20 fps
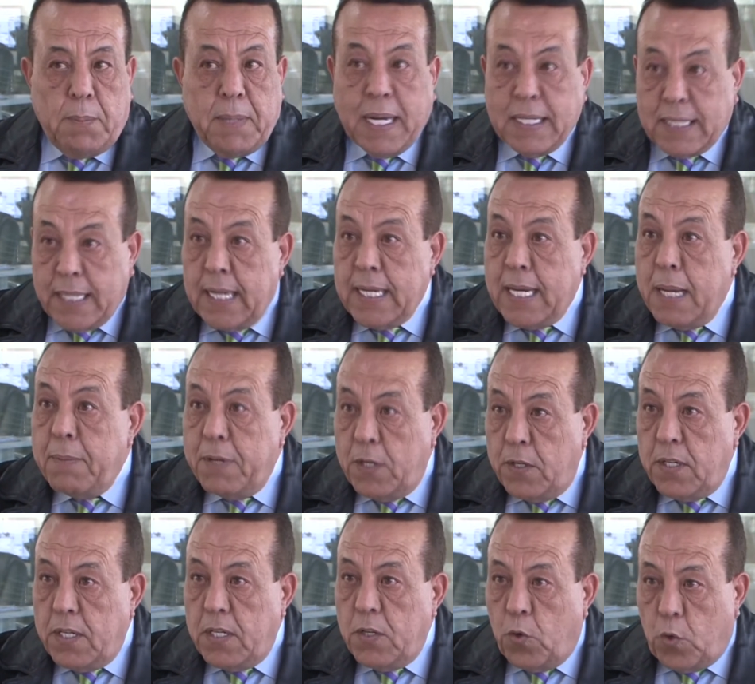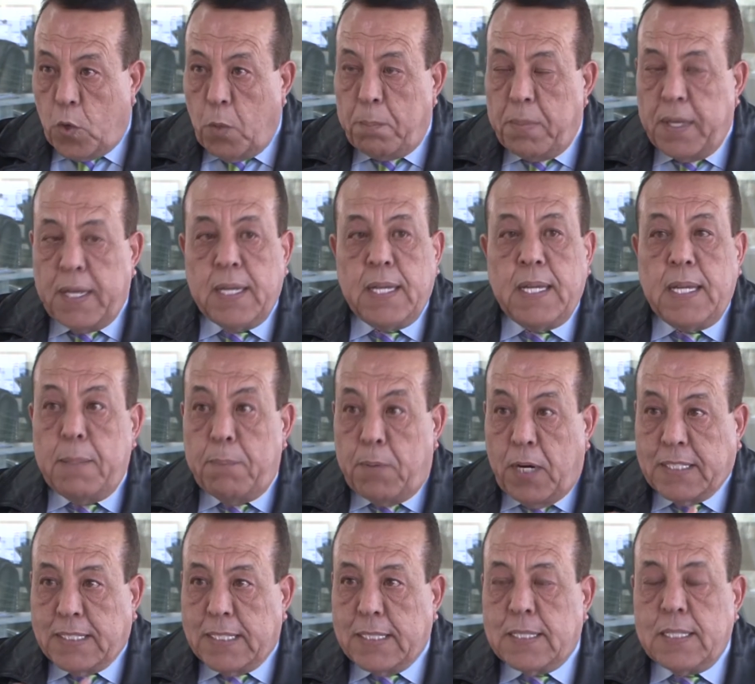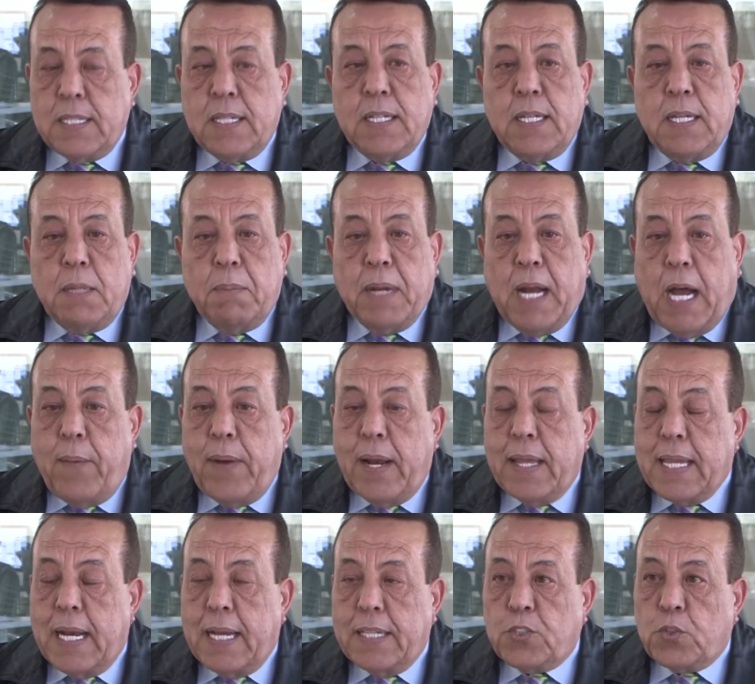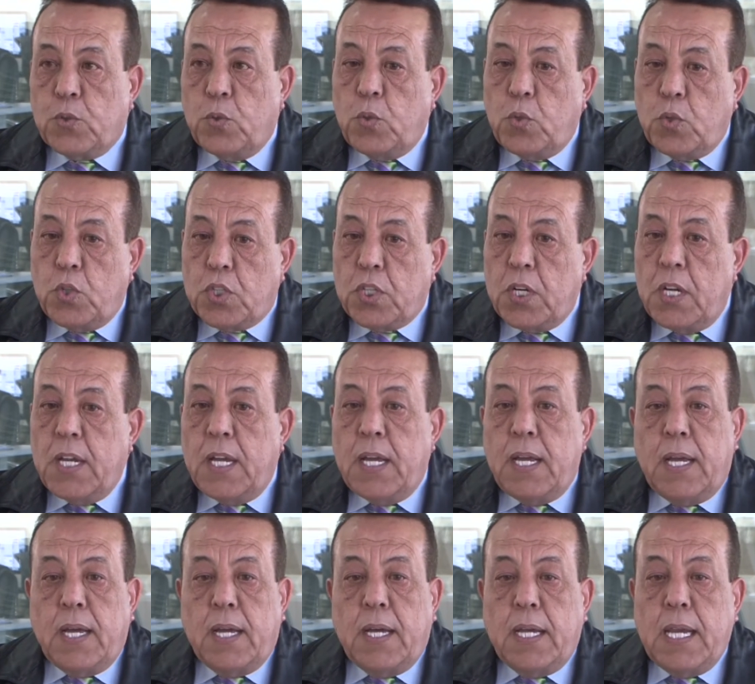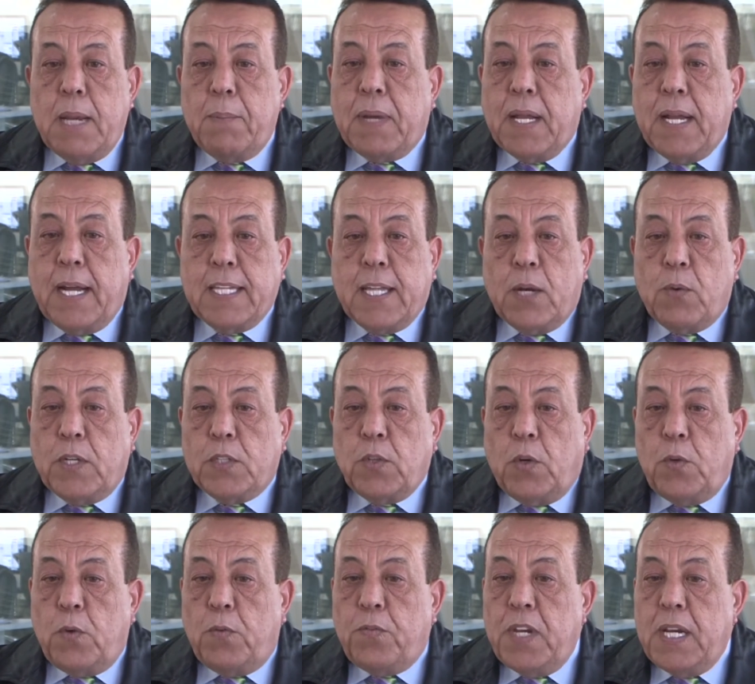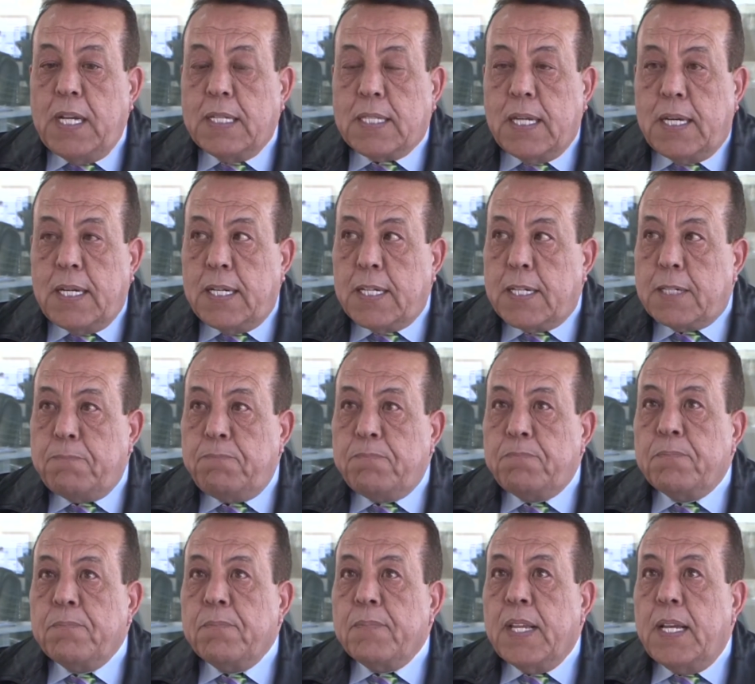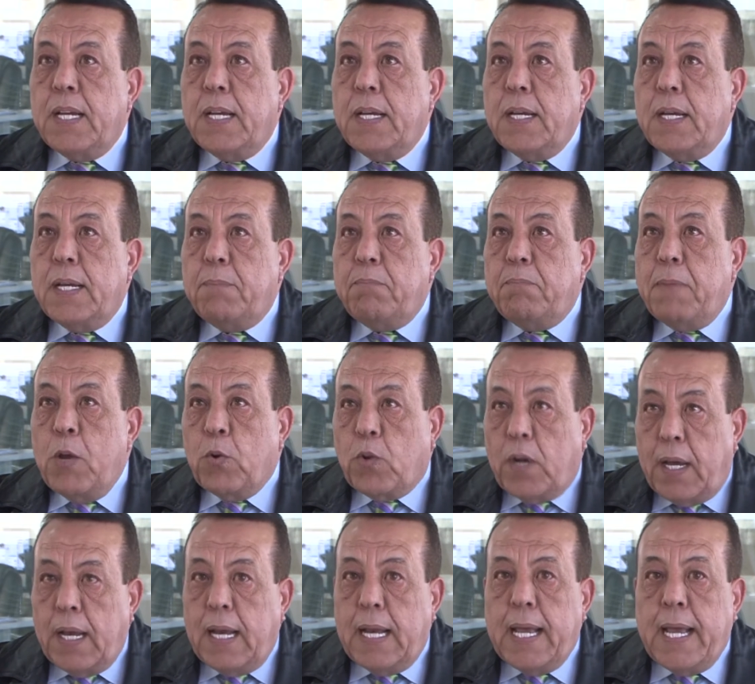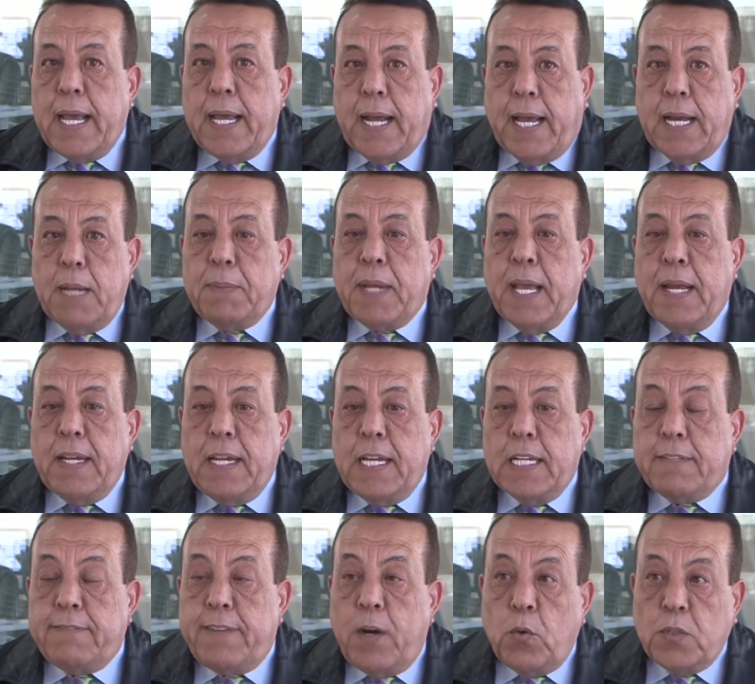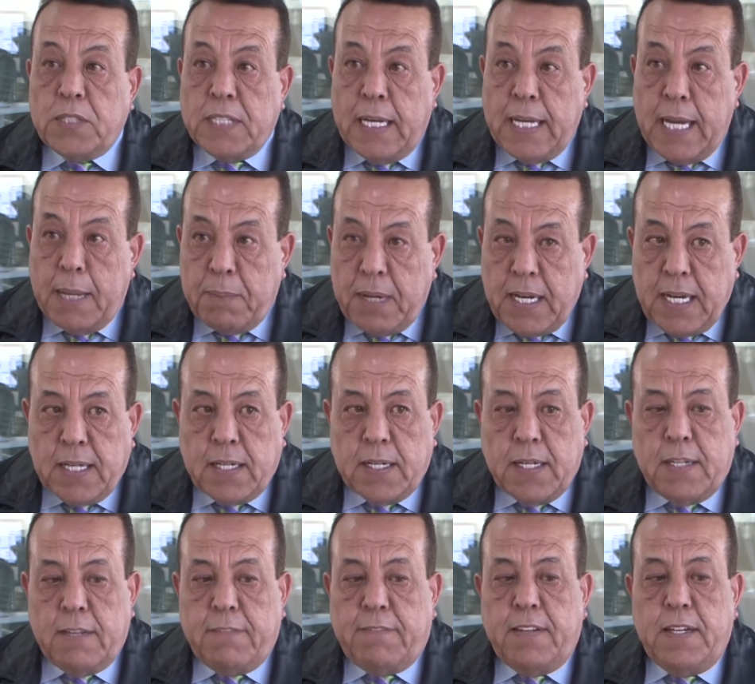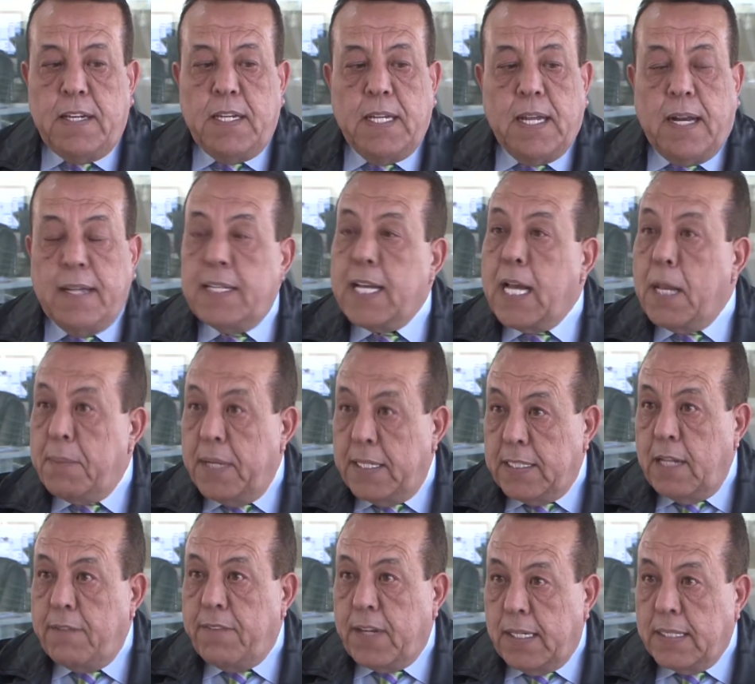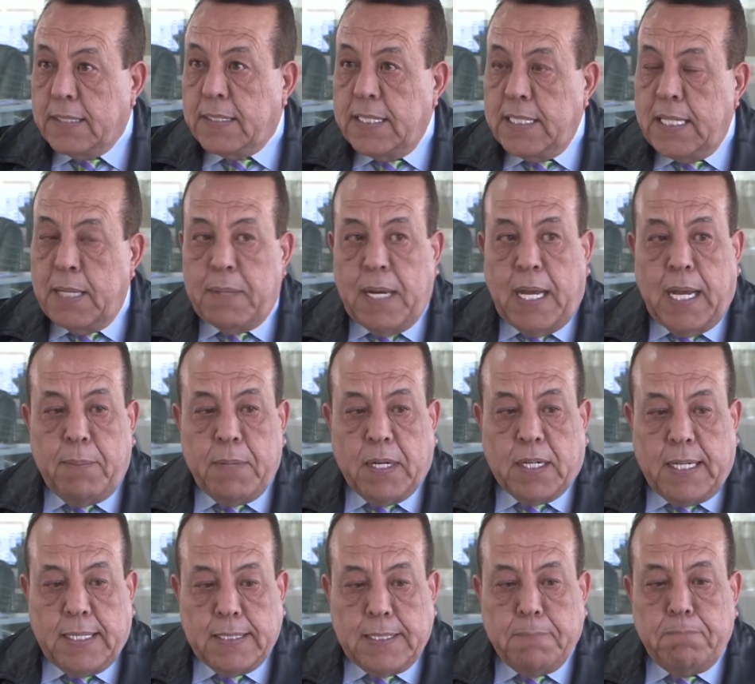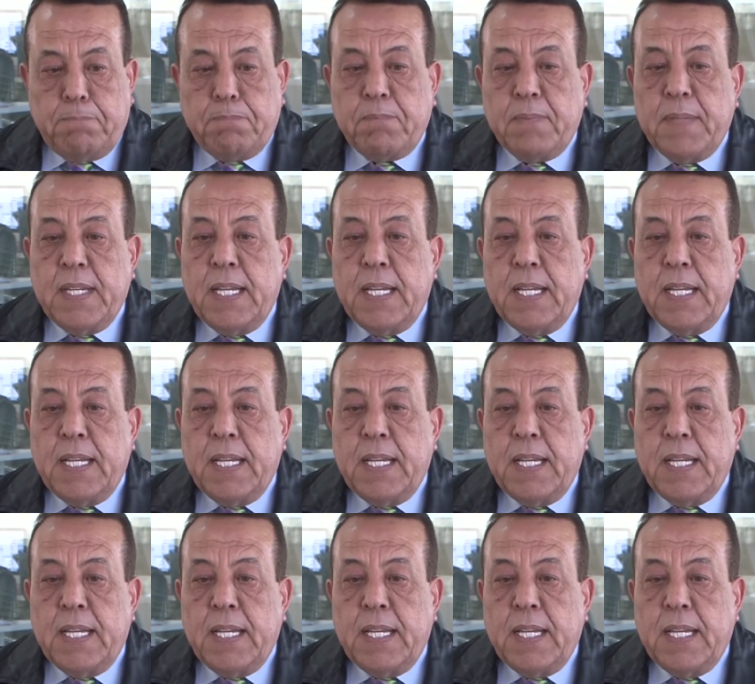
بريطانيا من اوروبا بريكزت من حوالي ثلاث شهور يمكن ايضا وضعه في اطار ما يقال الان عن امكانيه فوز اليمين في الانتخابات الفرنسيه بالعام القادم